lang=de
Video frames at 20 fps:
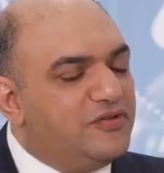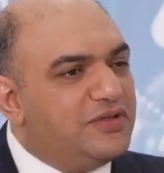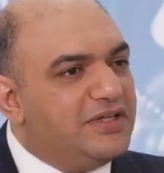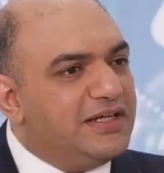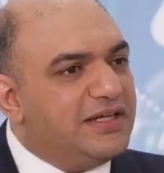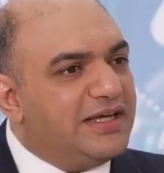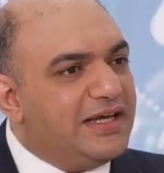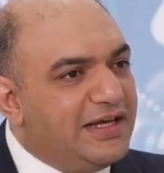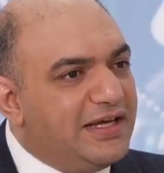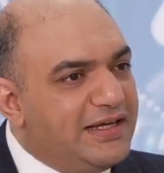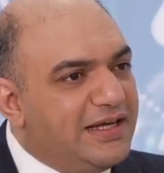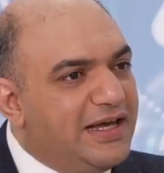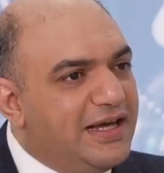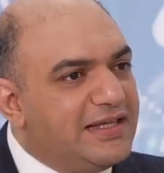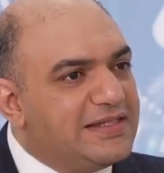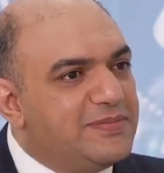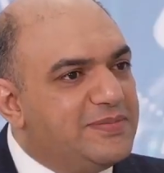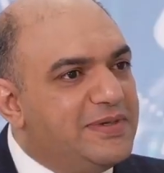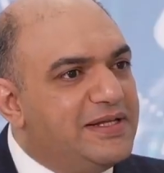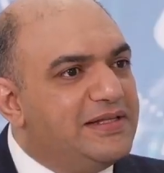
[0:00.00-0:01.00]
von dem
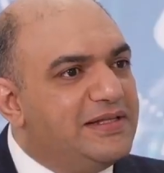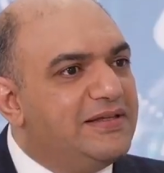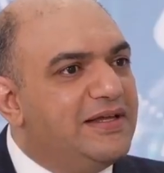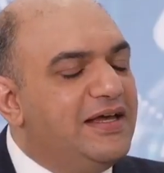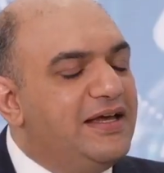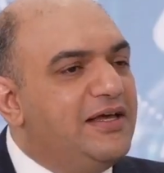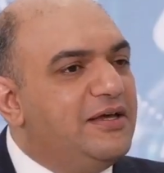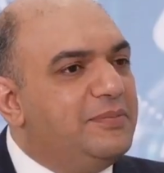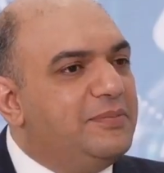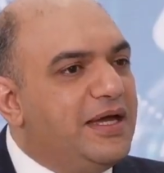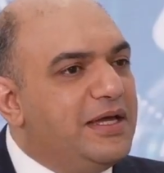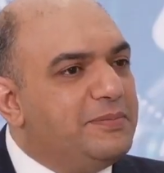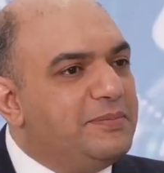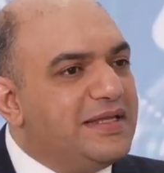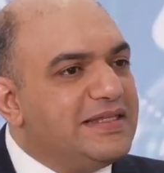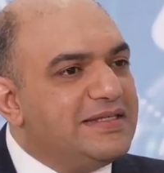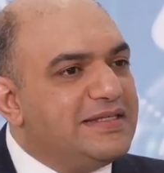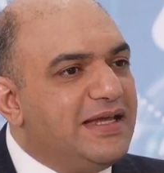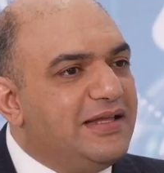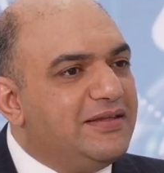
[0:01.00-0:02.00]
Krankheitsbild beim
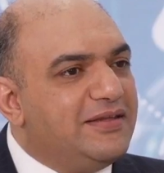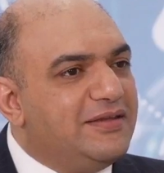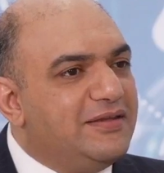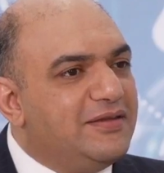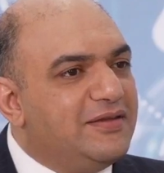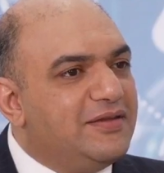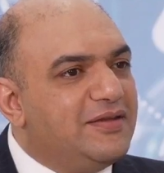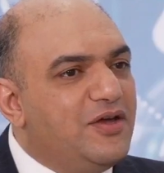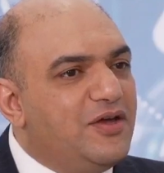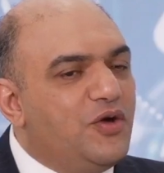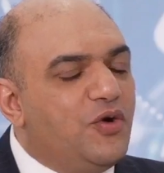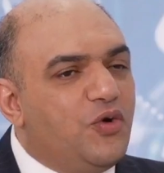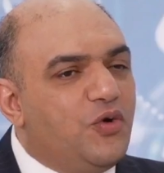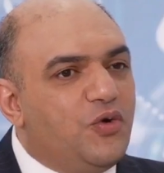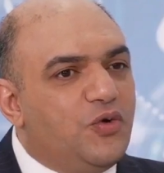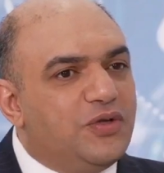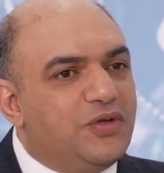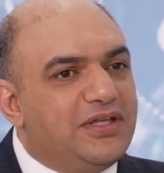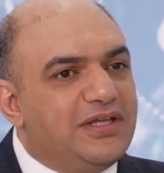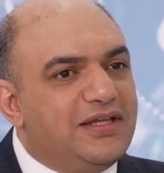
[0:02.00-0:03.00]
Patienten
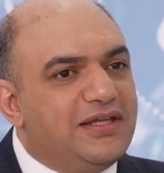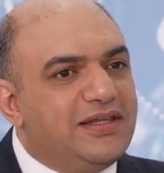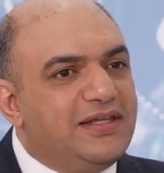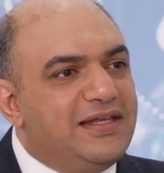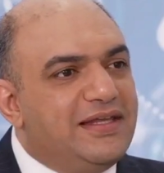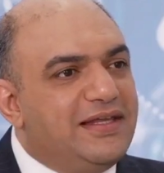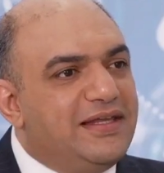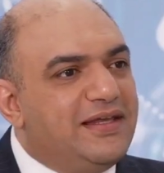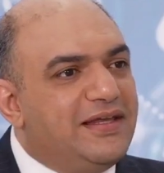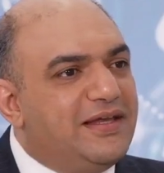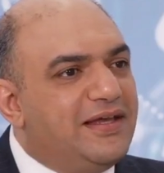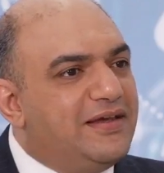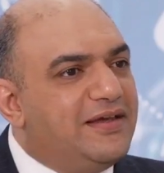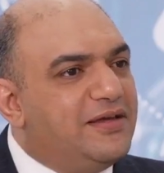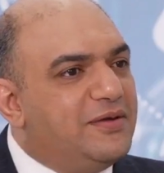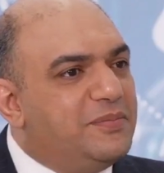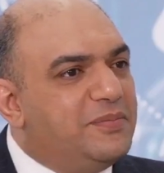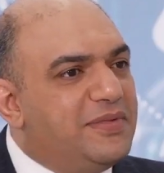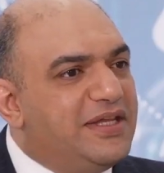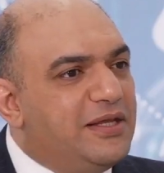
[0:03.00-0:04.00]
und die
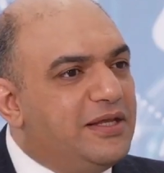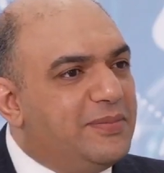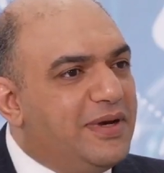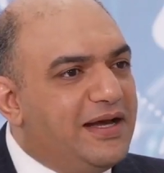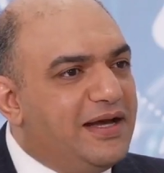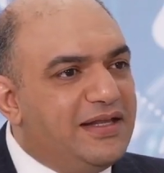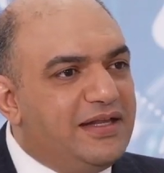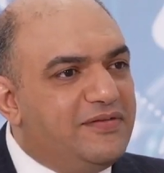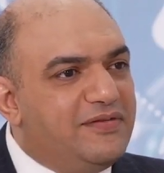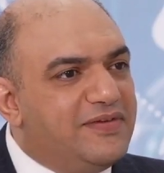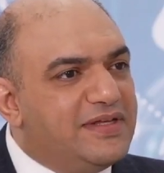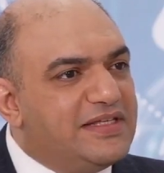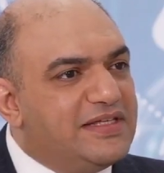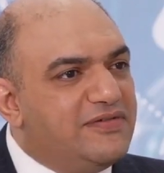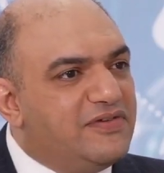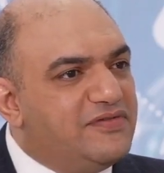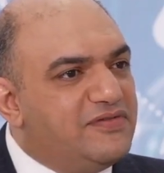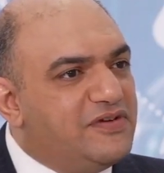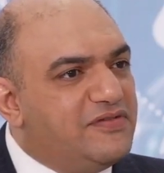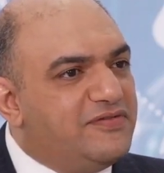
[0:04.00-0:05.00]
äh,
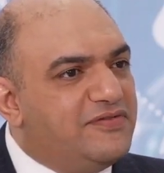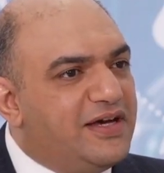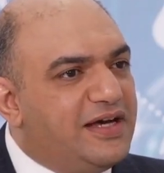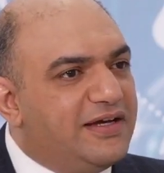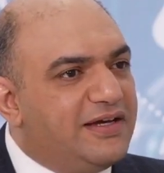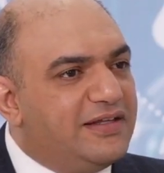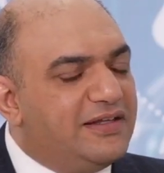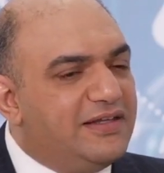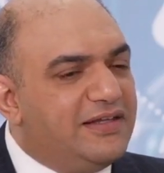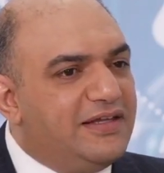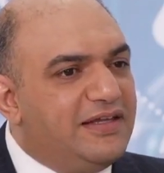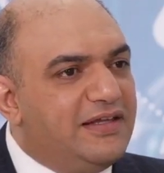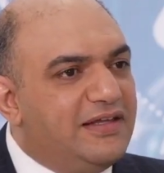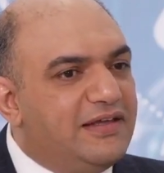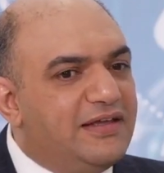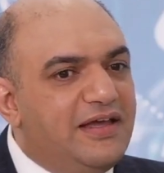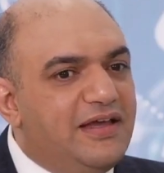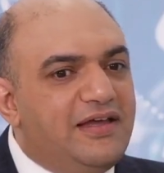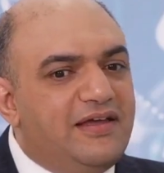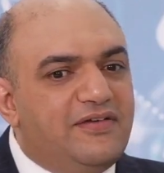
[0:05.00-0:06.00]
minimalinvasive Verfahren,
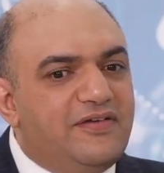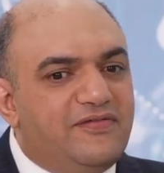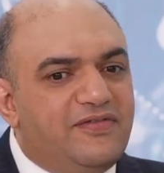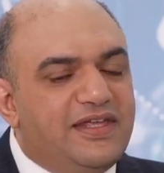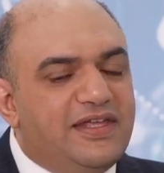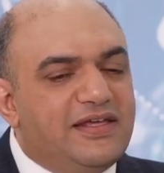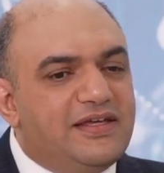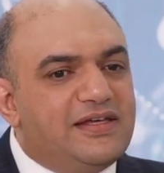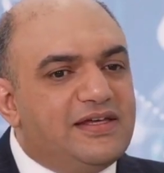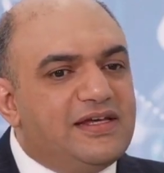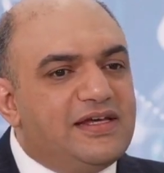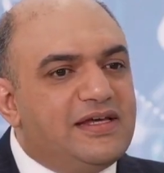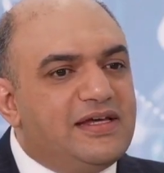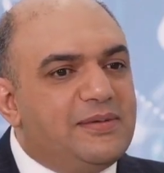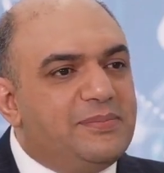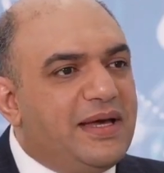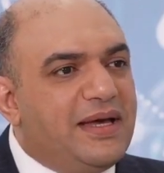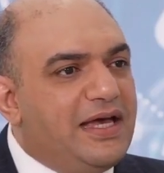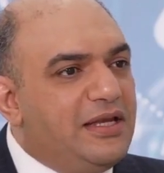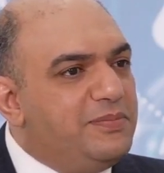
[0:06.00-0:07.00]
die wir
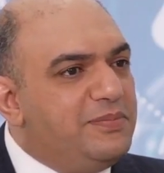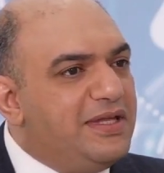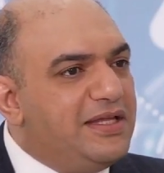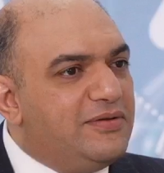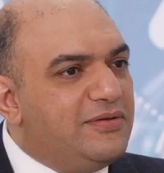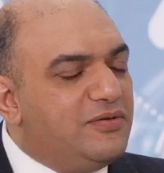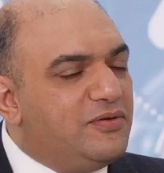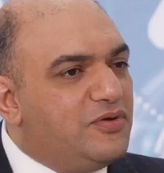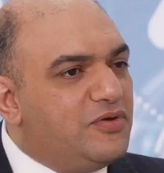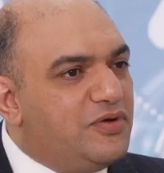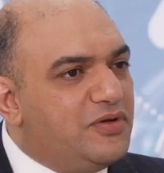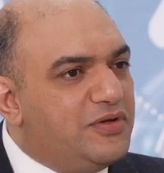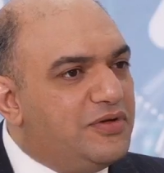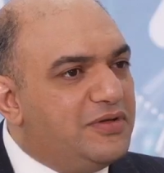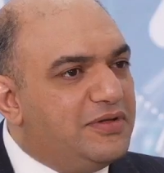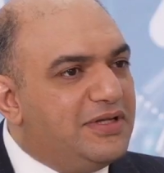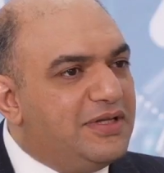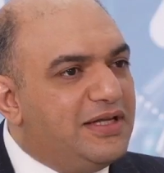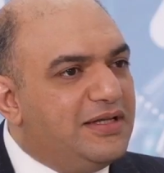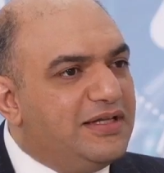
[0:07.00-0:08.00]
ähm, anbieten
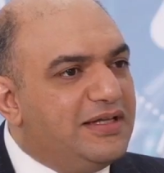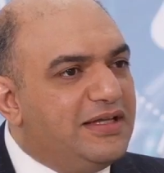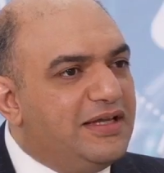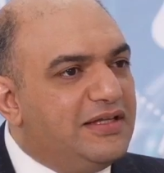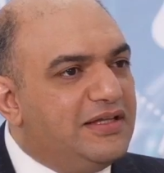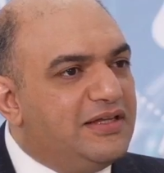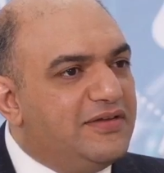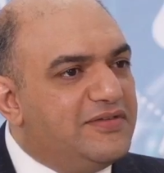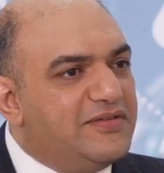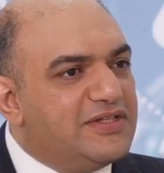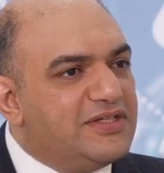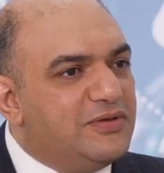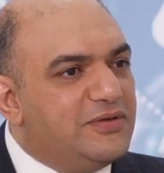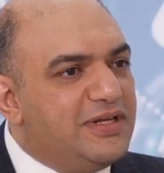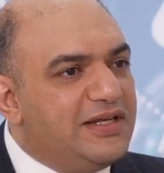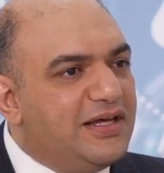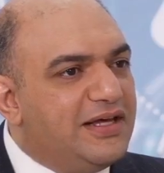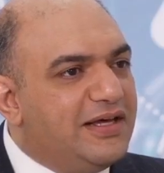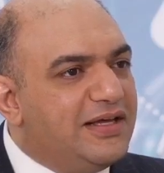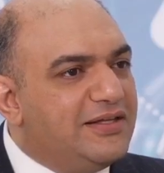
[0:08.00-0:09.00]
können in der
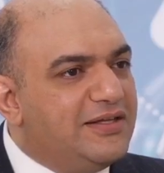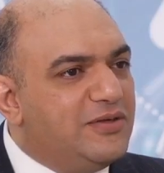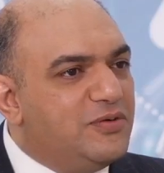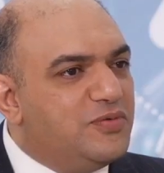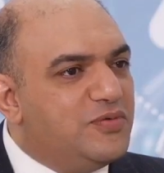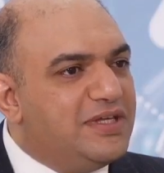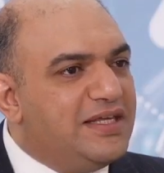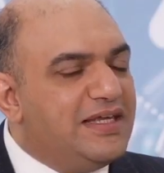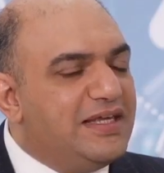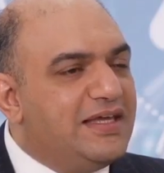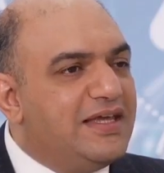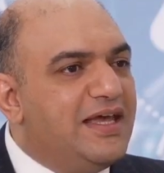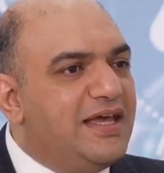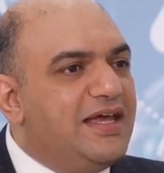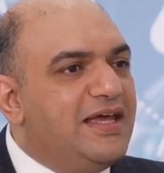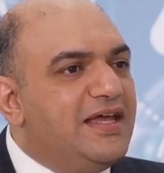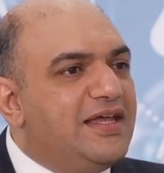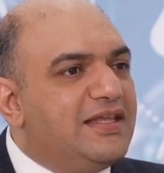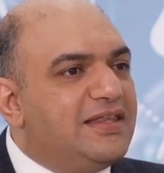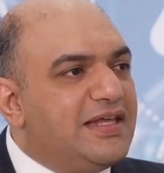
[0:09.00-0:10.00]
interventionellen Radiologie,
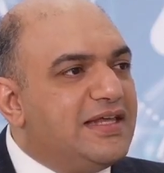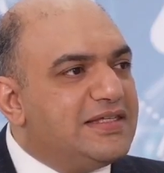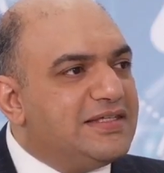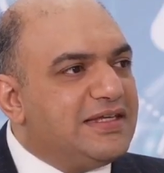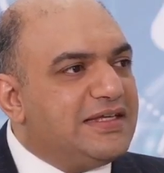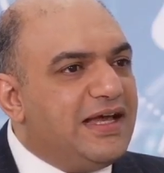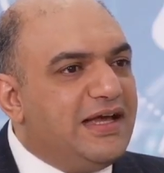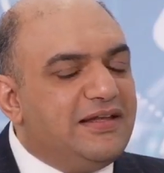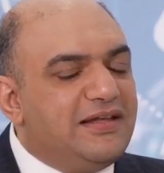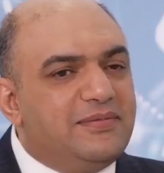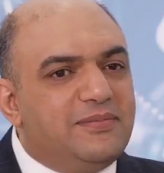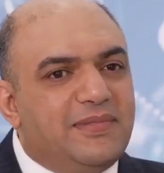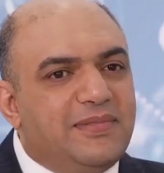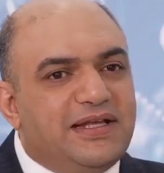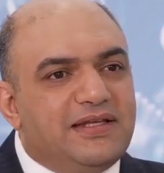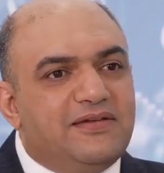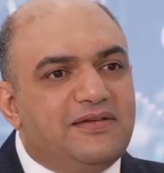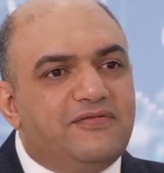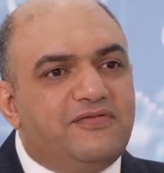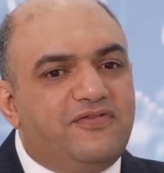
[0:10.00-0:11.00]
das kann
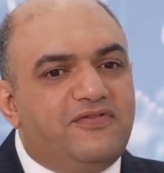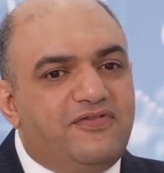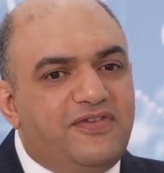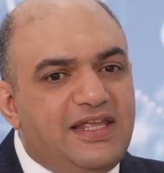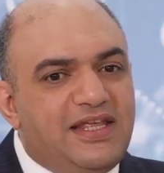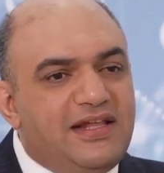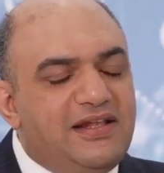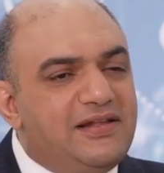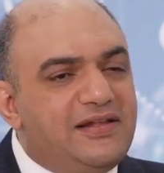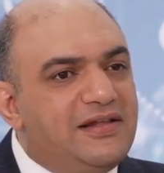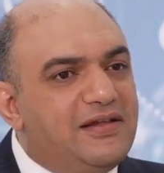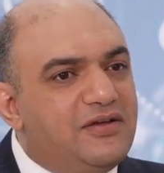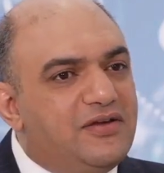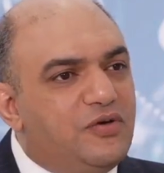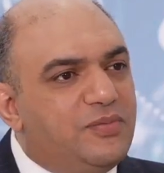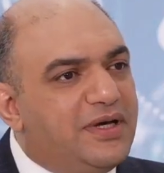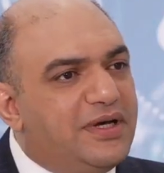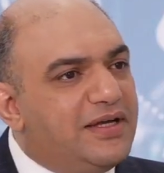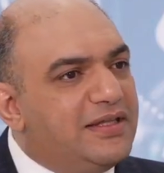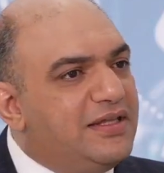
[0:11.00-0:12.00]
man viel
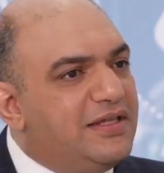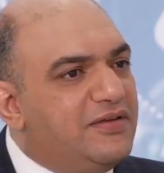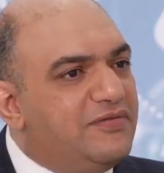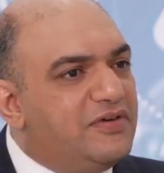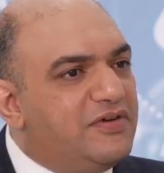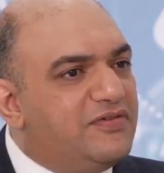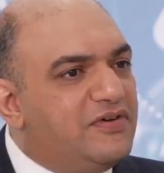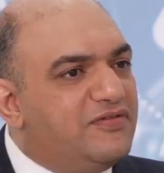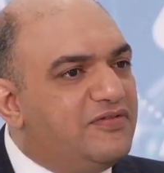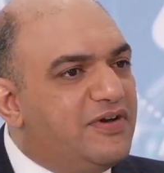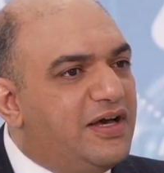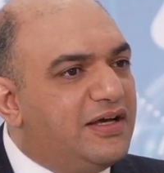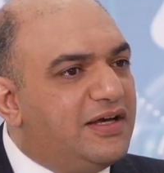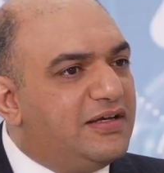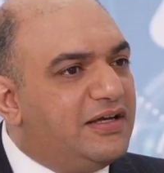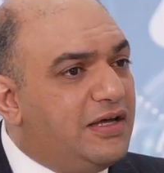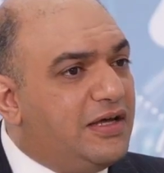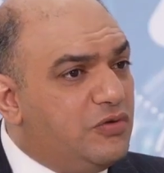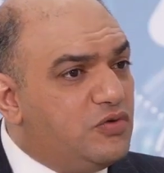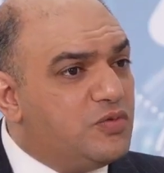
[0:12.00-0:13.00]
operativer
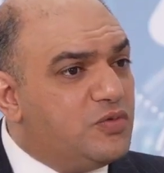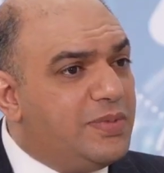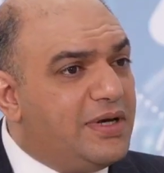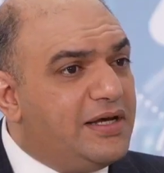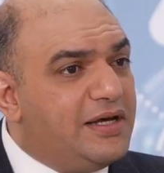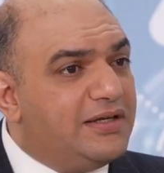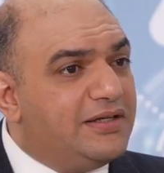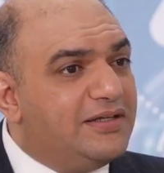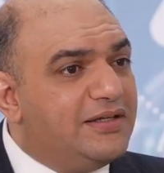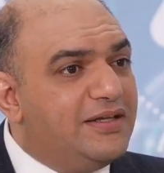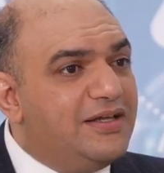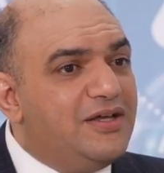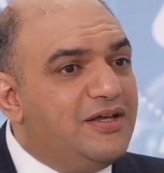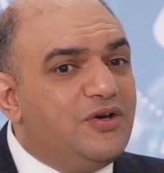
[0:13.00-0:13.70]
Verfahren aussparen.